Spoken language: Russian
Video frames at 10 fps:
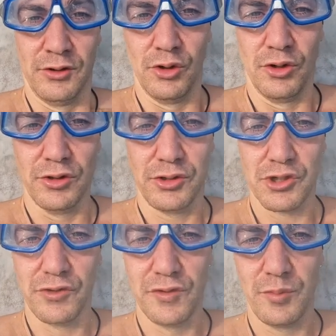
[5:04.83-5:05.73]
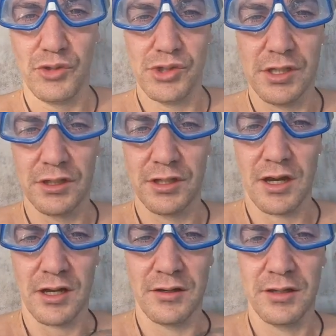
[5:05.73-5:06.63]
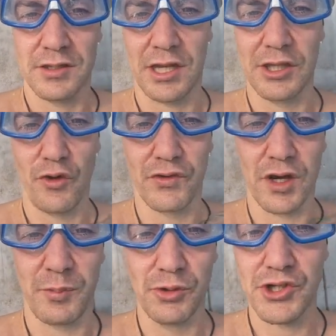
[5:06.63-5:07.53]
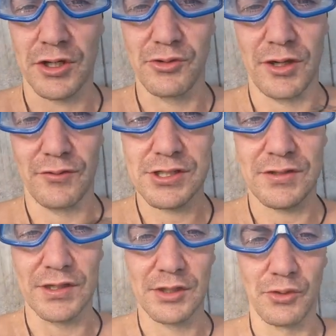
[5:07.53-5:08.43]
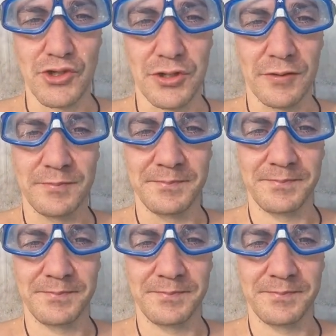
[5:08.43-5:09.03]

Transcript: Но то, что вы будете на тренировках получать удовольствие, это точно.